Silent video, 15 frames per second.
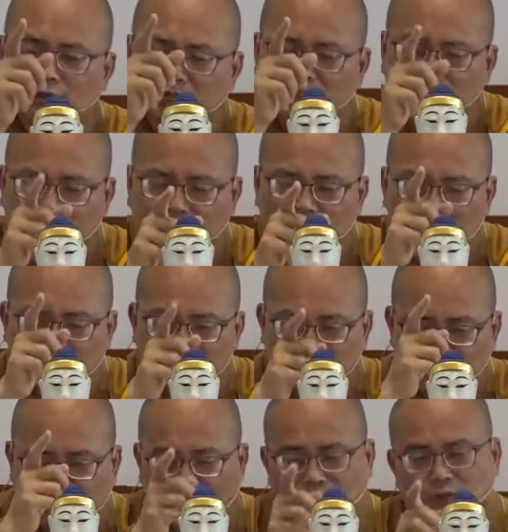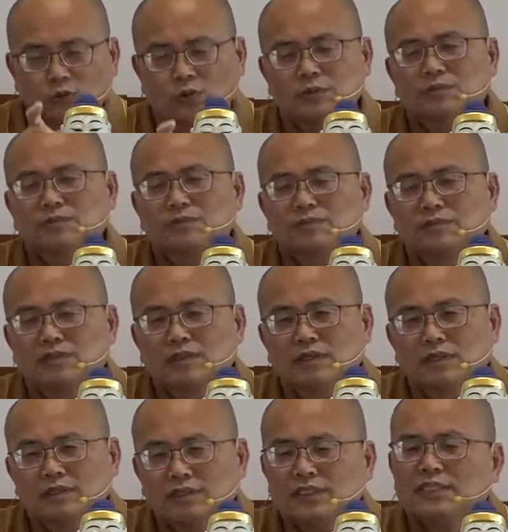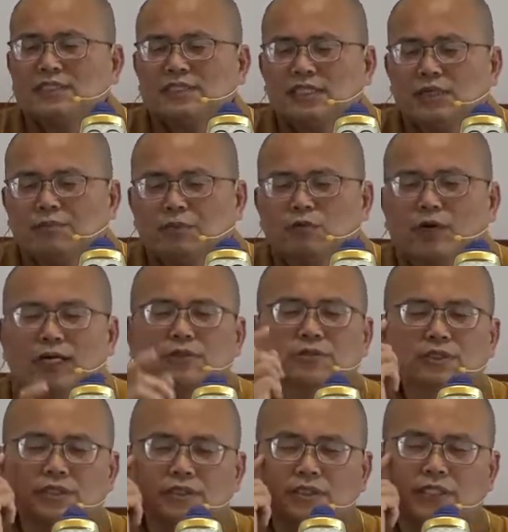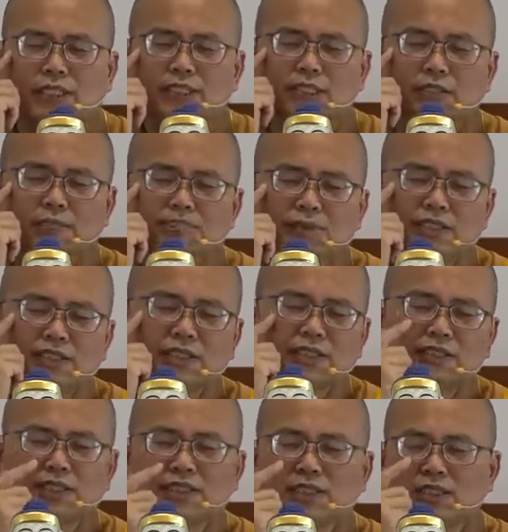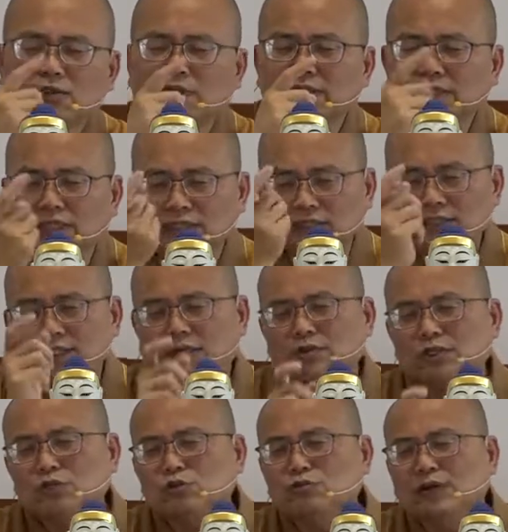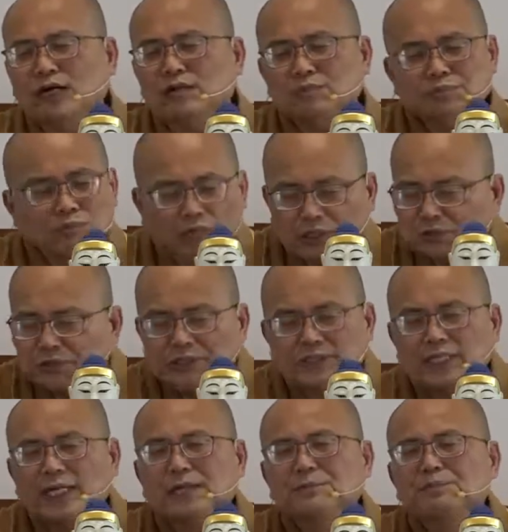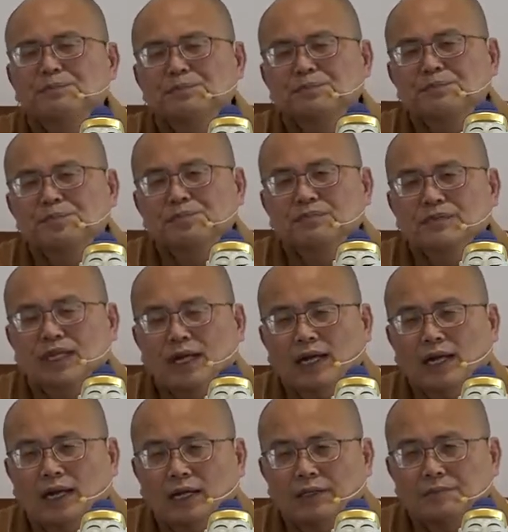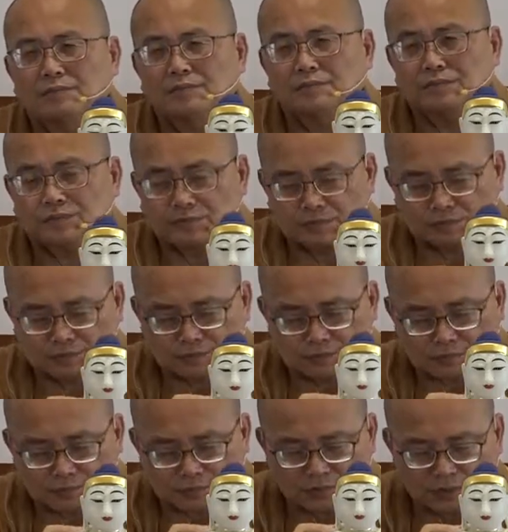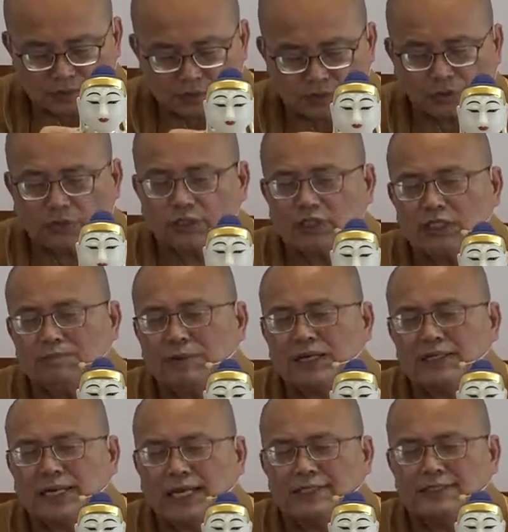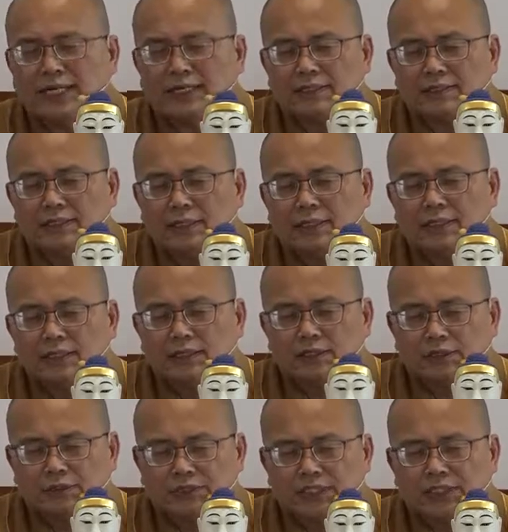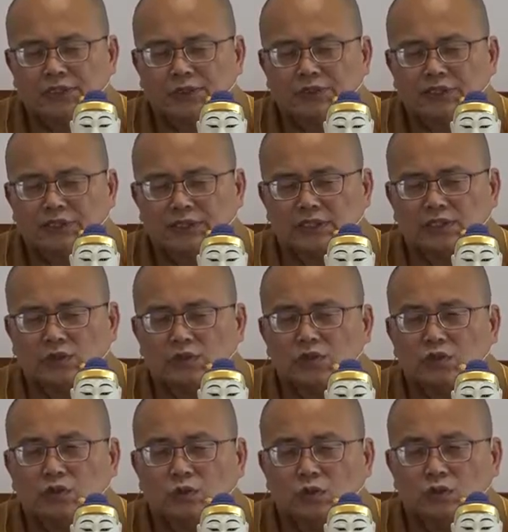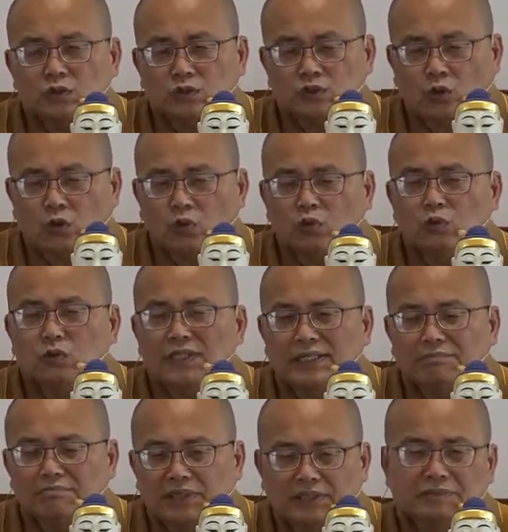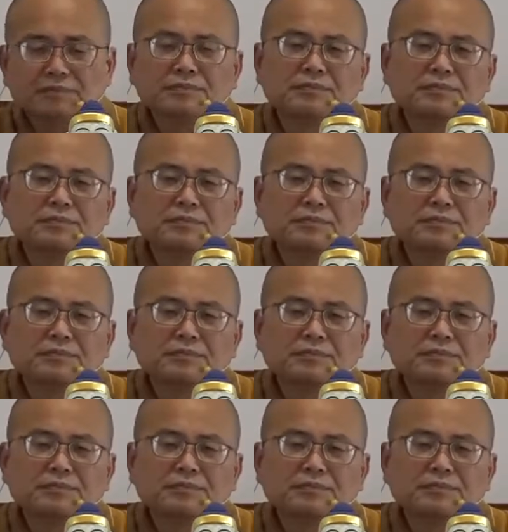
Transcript: 对境界的懒惰，境界不外乎是眼耳鼻舌身意对色身香味触法不外乎是这样啊。所以一般来讲，有些修行是从守护根本